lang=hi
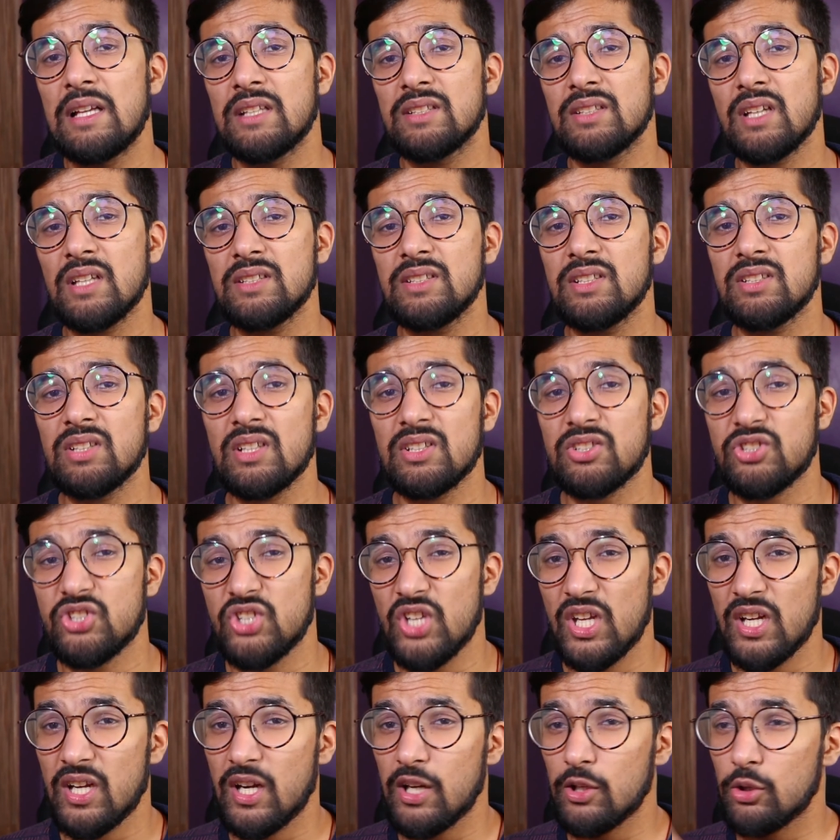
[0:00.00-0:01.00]
साथ ही साथ
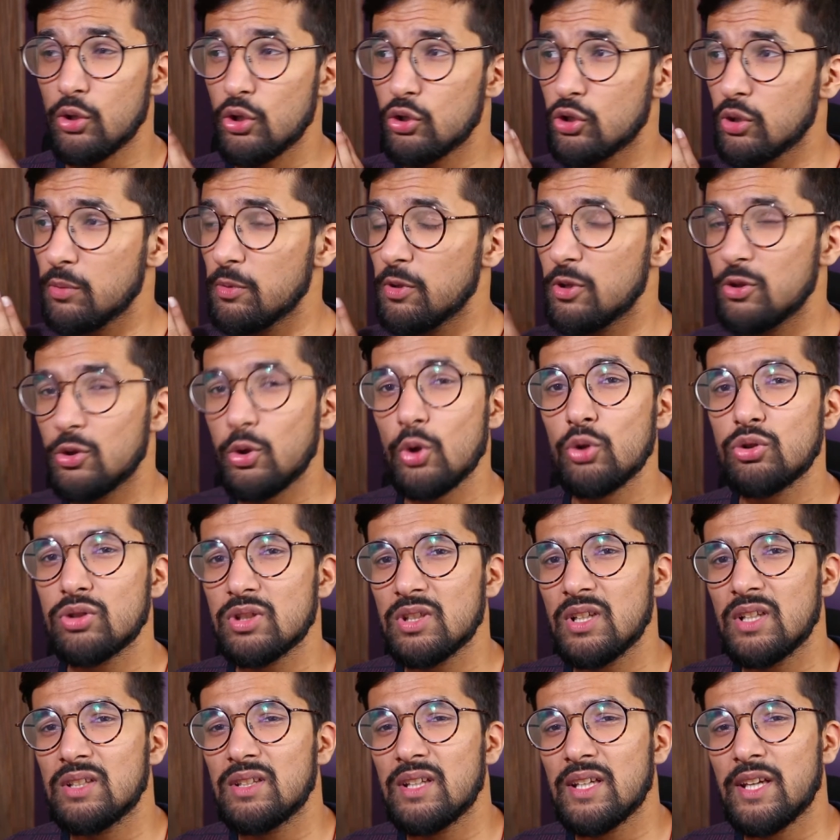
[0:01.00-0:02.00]
शेयर कर दो इसको अपने दोस्तों
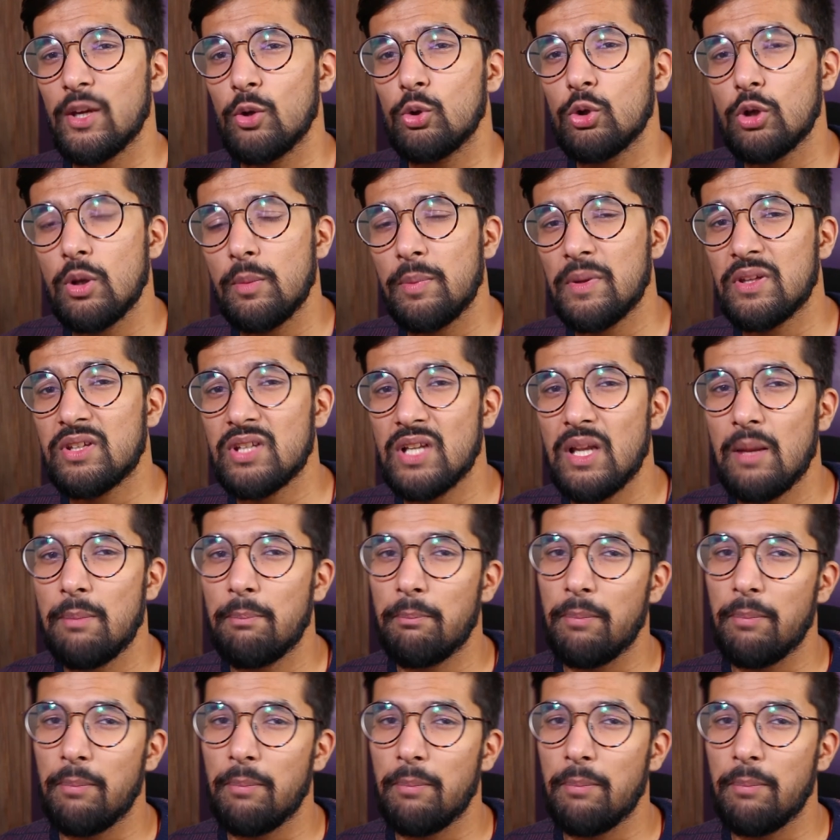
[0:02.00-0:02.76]
के साथ ताकि उनको पता चले